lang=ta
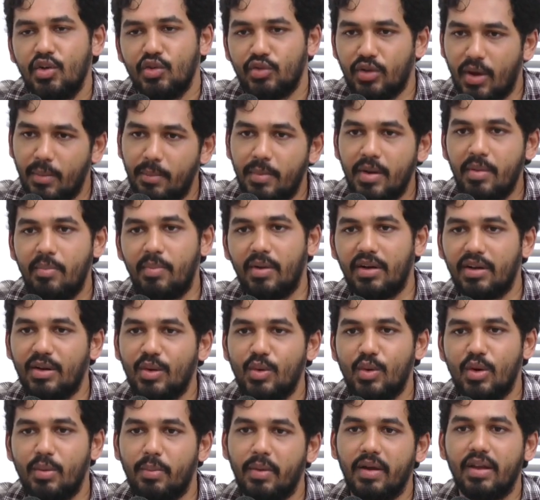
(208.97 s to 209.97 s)
ஸோ அப்படிப்பட்ட
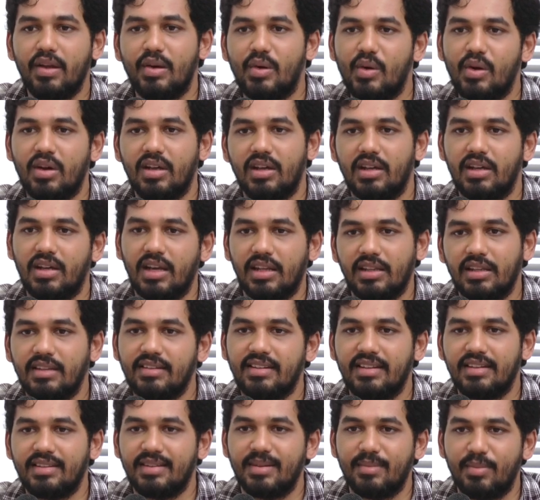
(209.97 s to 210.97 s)
ஒரு பையனோட கதை
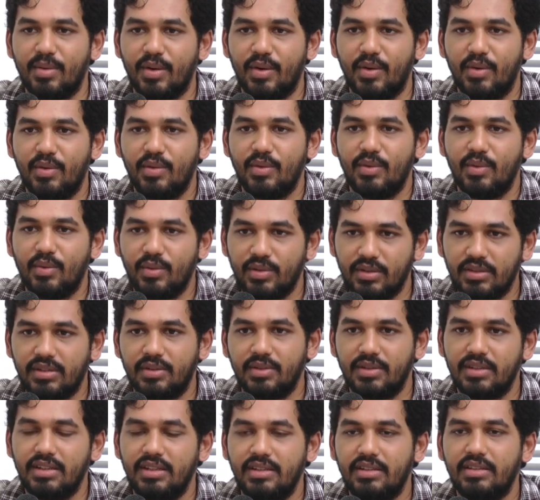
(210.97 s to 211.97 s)
தான் இந்த படம்
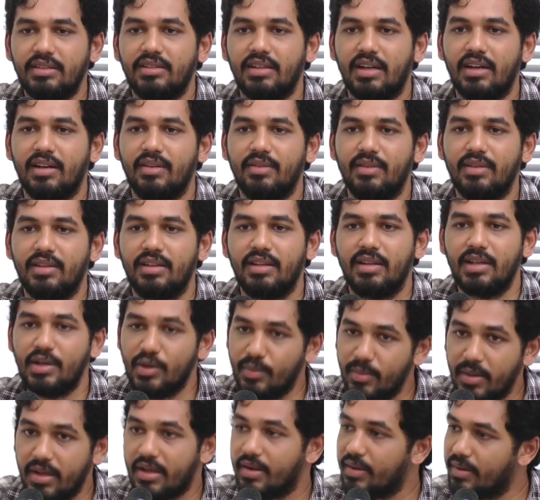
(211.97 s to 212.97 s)
ஒருத்தன் வந்து தான் வந்து
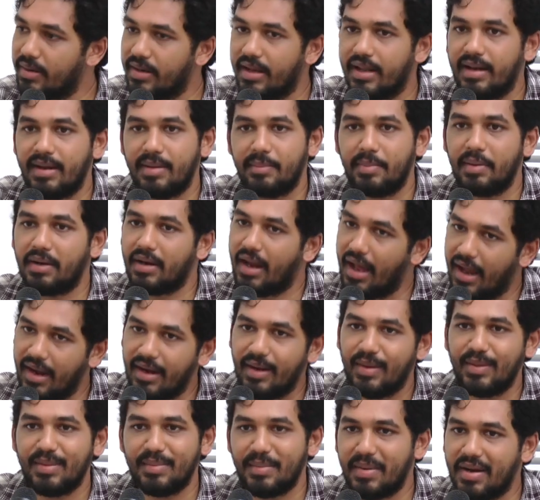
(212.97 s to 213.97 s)
இன்னுமே அவங்க நிறைய பேர்
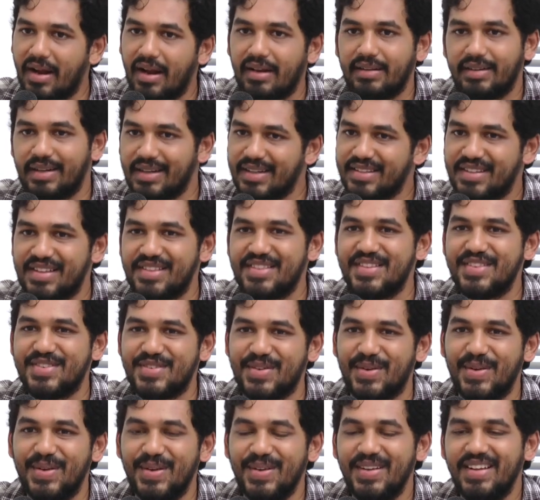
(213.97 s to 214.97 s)
நாங்களும் அந்த மாதிரி ஆட்களை
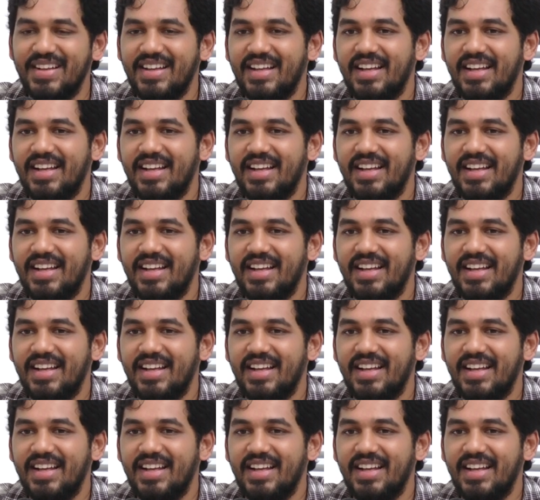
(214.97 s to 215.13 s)
சந்தித்தோம்